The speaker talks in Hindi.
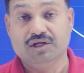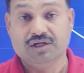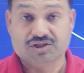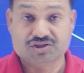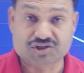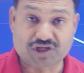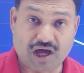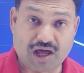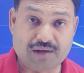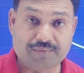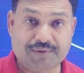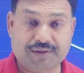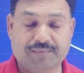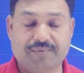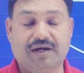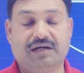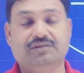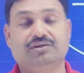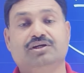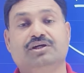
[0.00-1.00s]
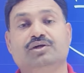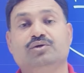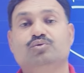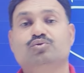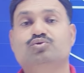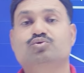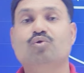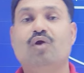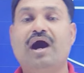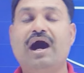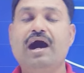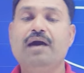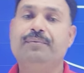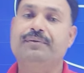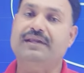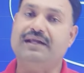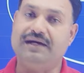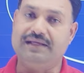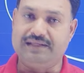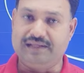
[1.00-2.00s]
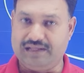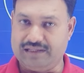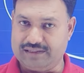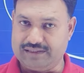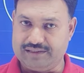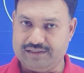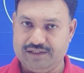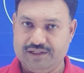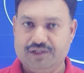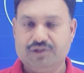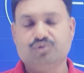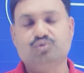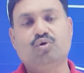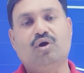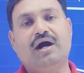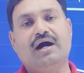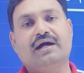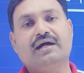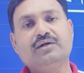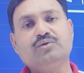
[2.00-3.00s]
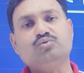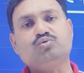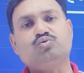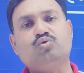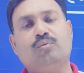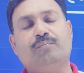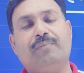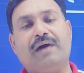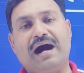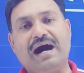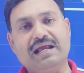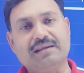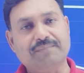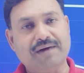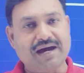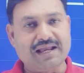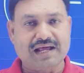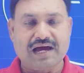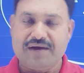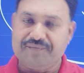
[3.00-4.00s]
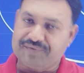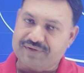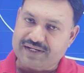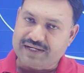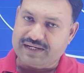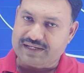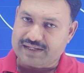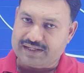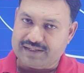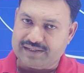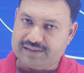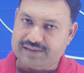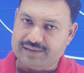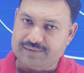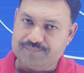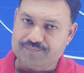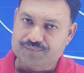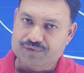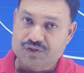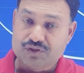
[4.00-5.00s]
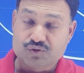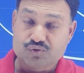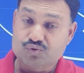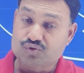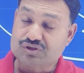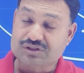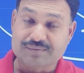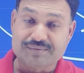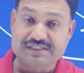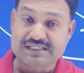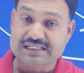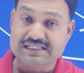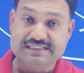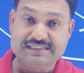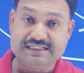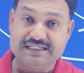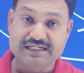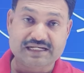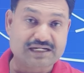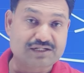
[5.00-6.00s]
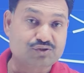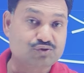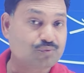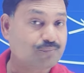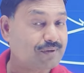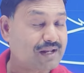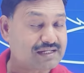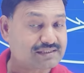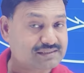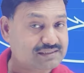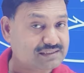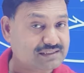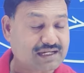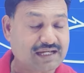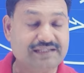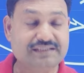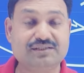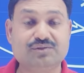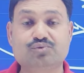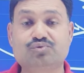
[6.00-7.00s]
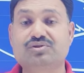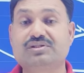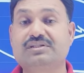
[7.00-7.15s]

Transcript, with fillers: साल भर बाद उसको आफरा आने लगे तो अगर उसको बार बार आफरा आ रहा है ना तो समझ लीजिएगा कि जो प्लास्टिक खाई थी उसने